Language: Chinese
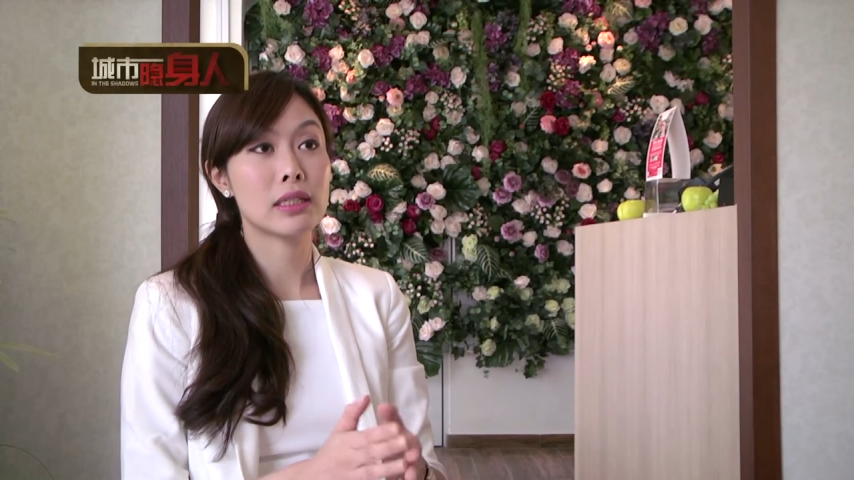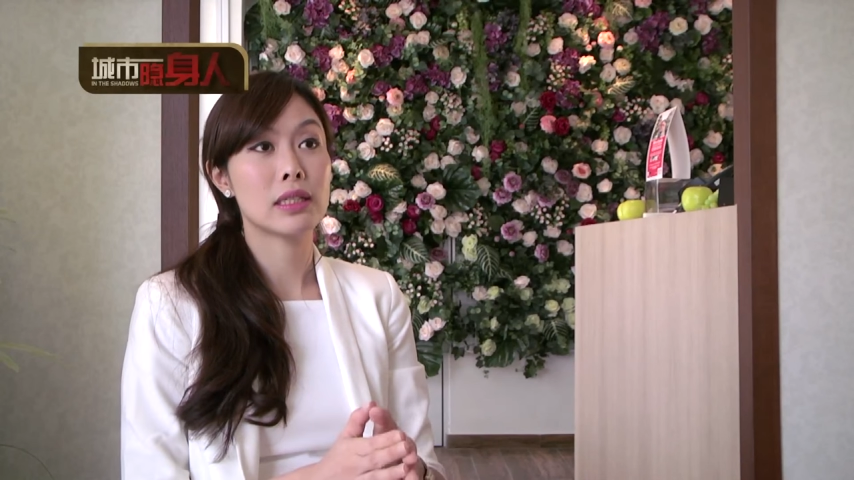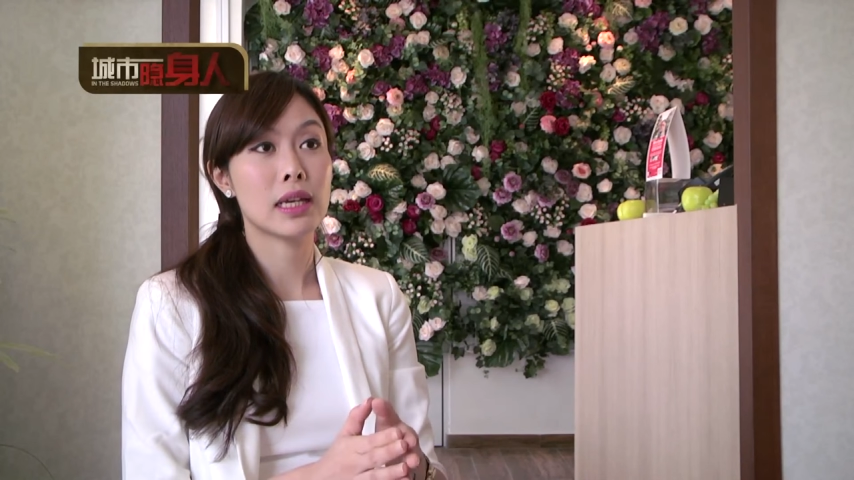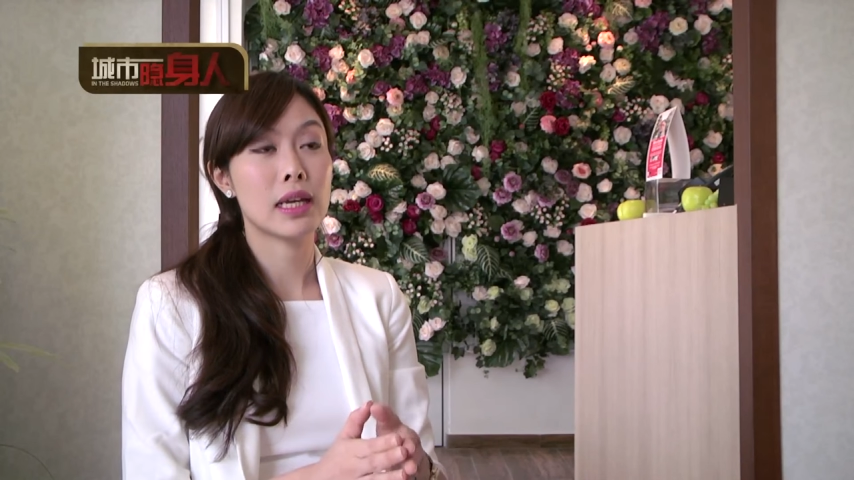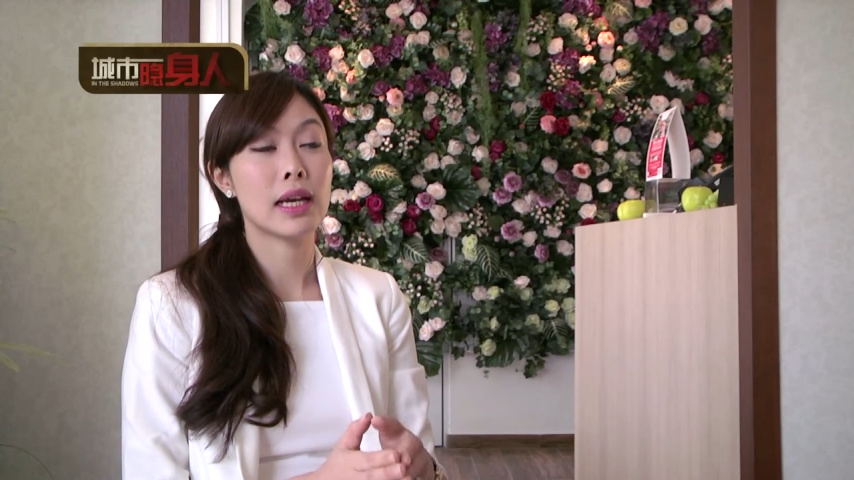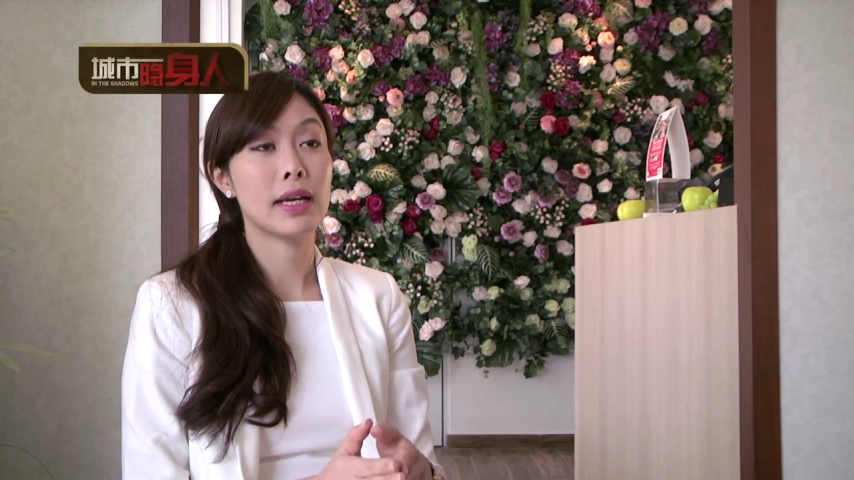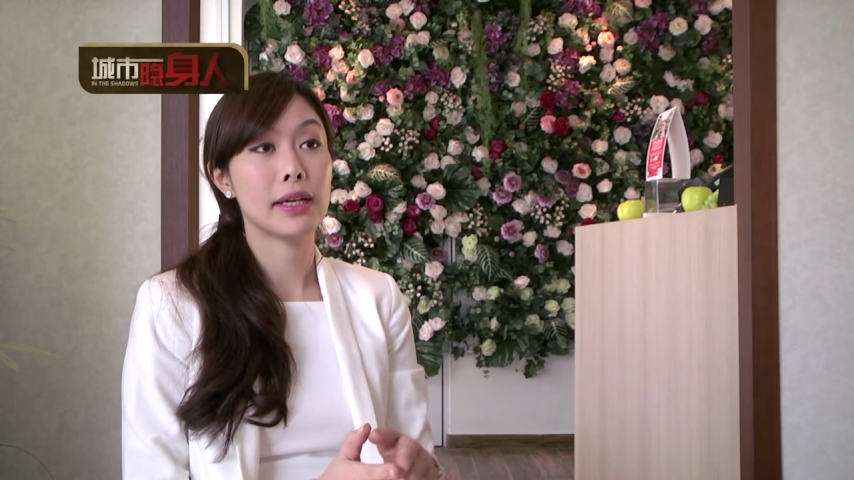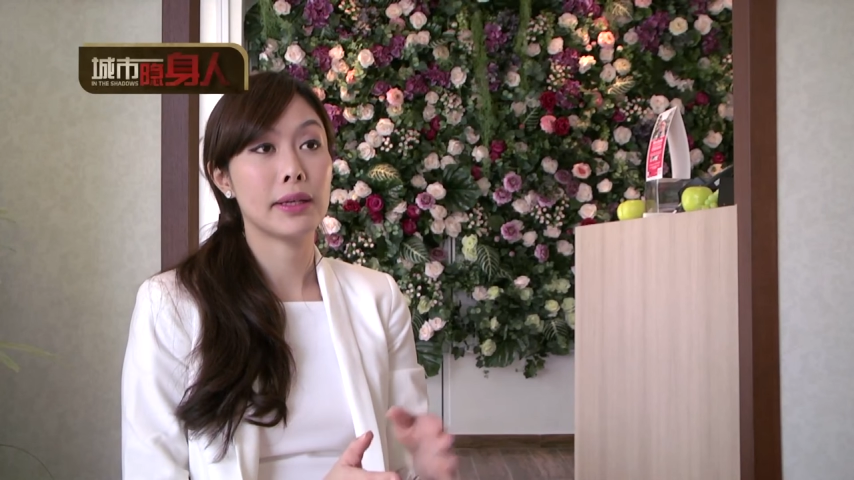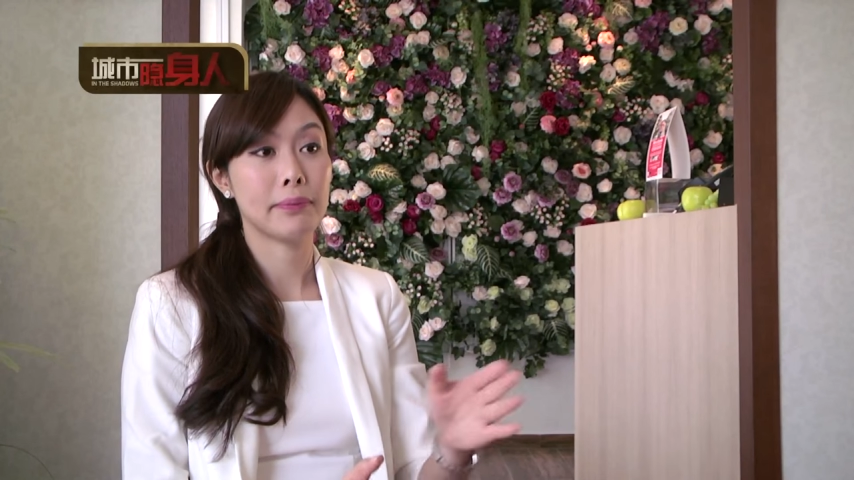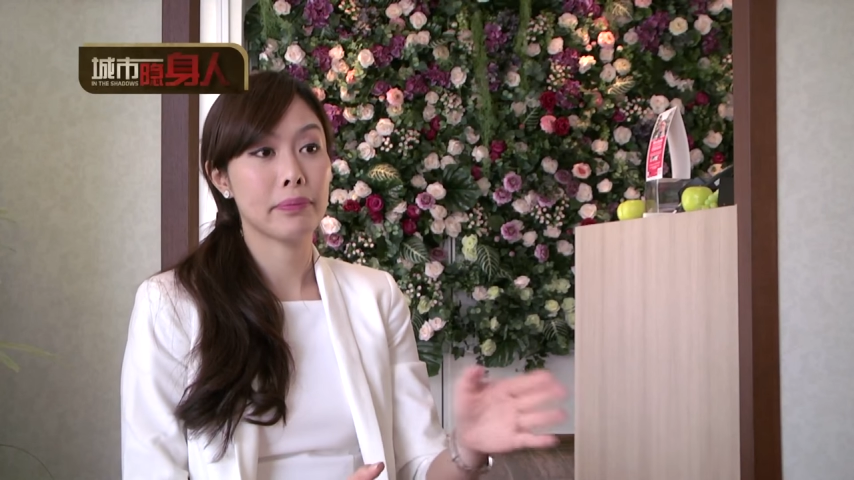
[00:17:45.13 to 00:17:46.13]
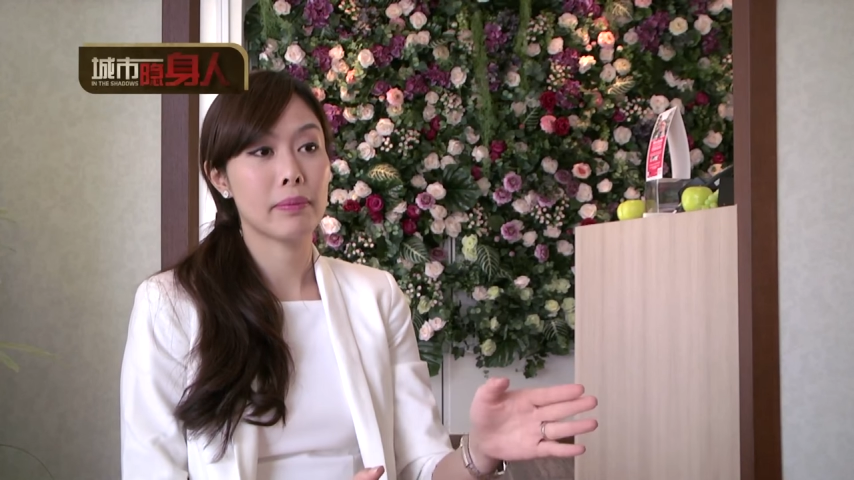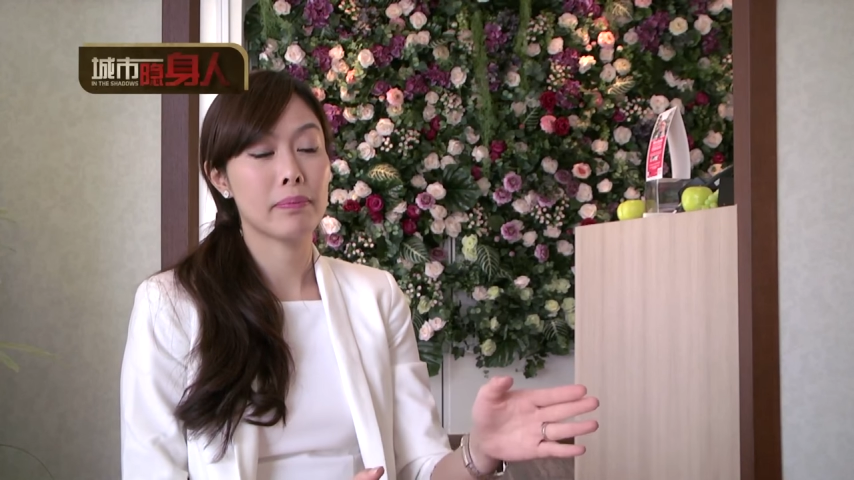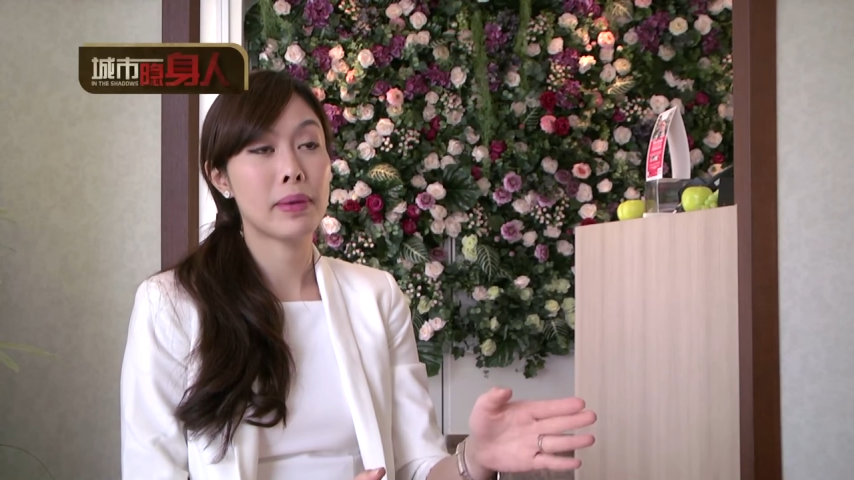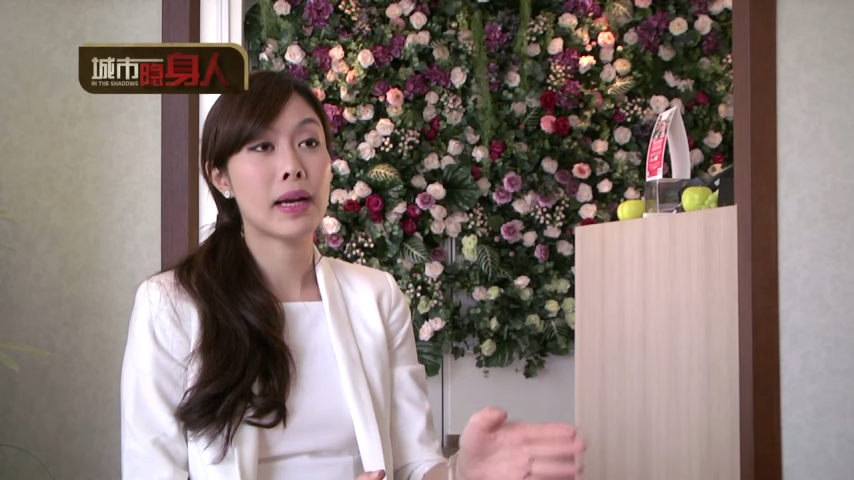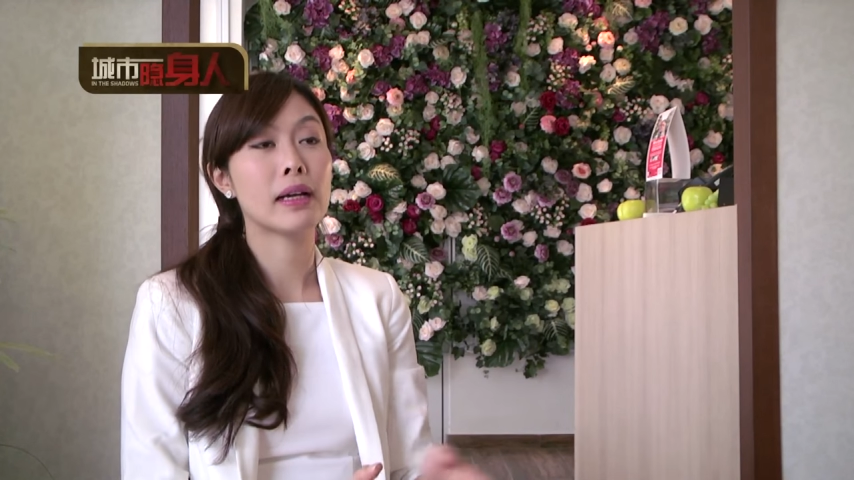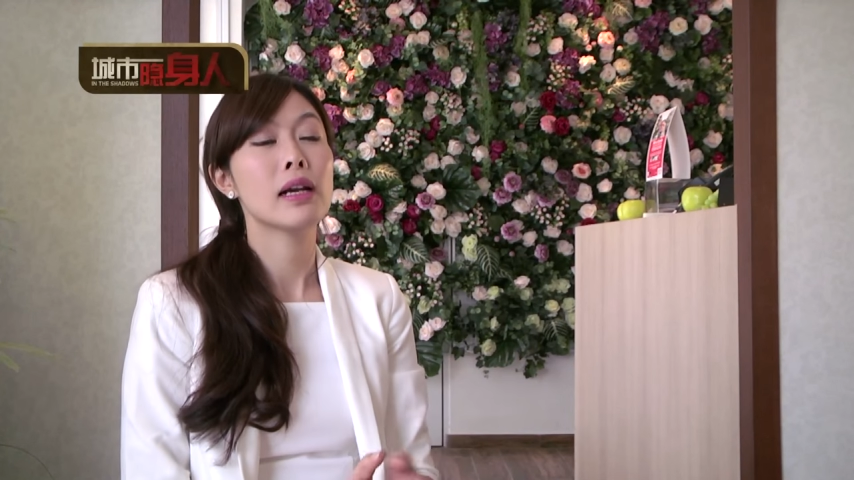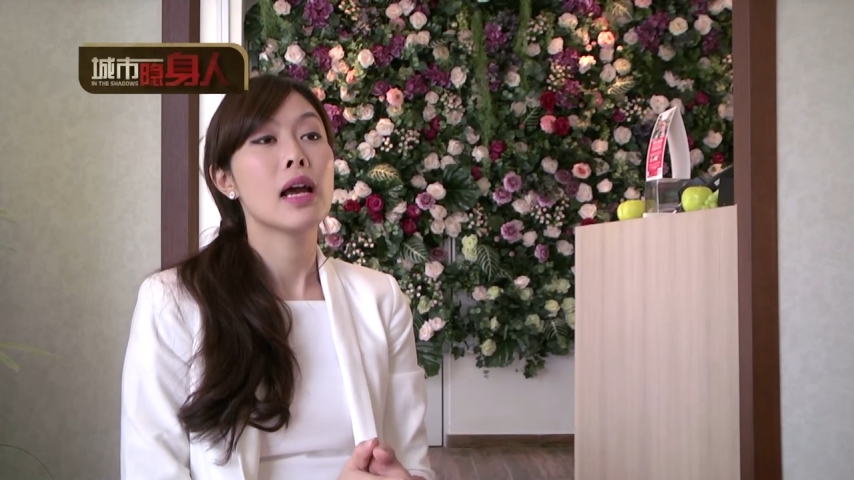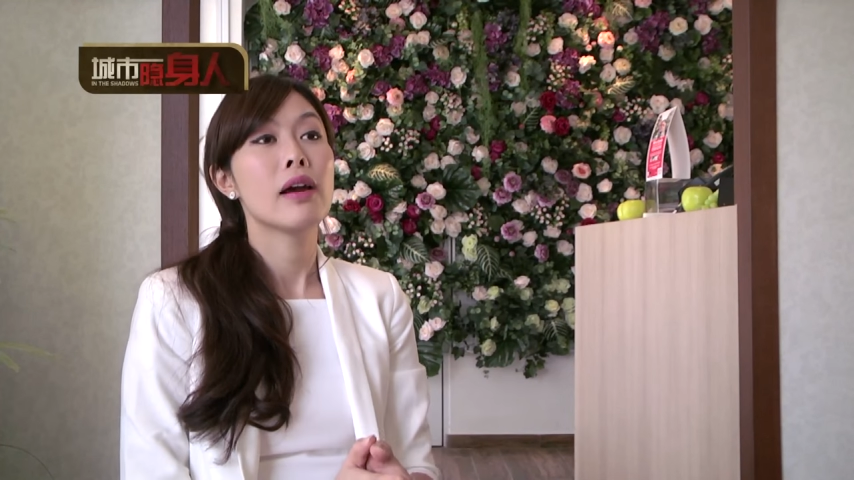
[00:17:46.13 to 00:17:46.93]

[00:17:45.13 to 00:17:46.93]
些啊帮